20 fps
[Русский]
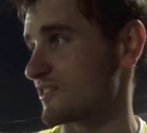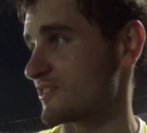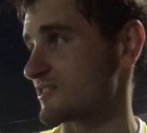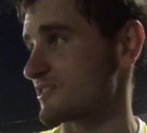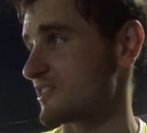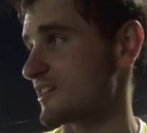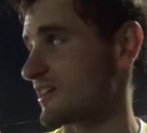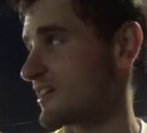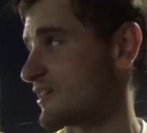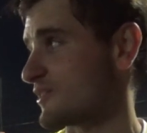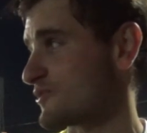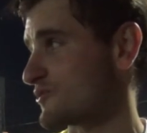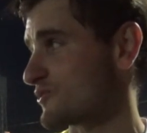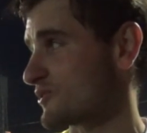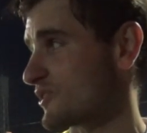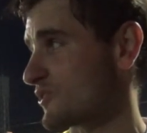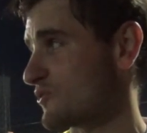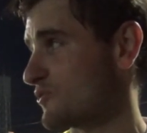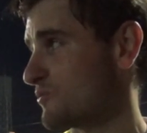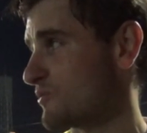с гранью
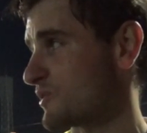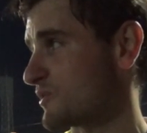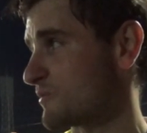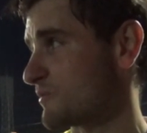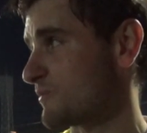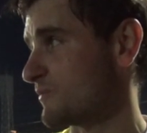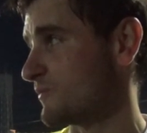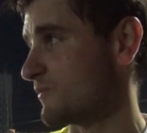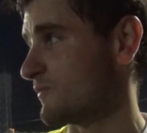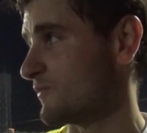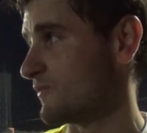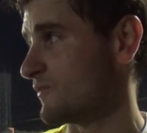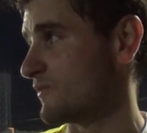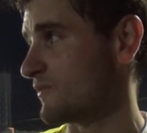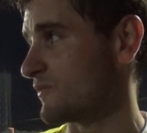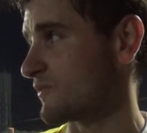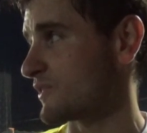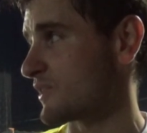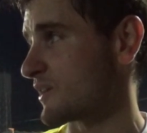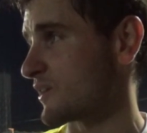на кубок
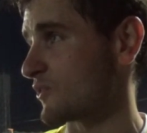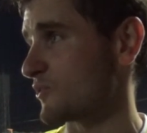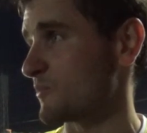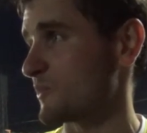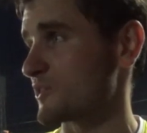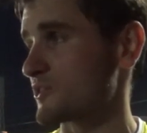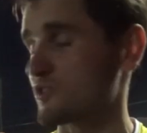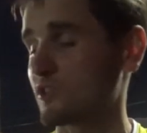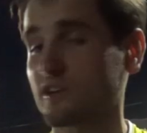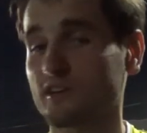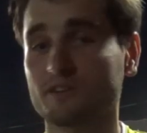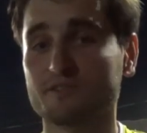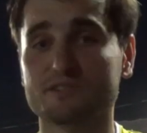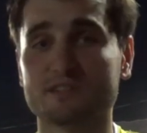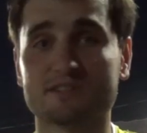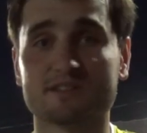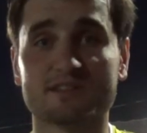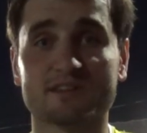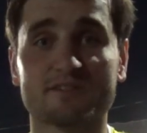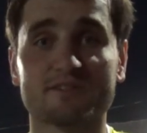второй матч играл в
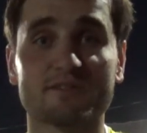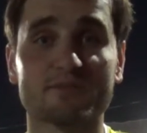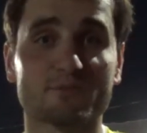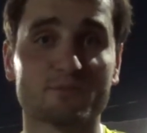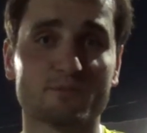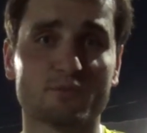составе.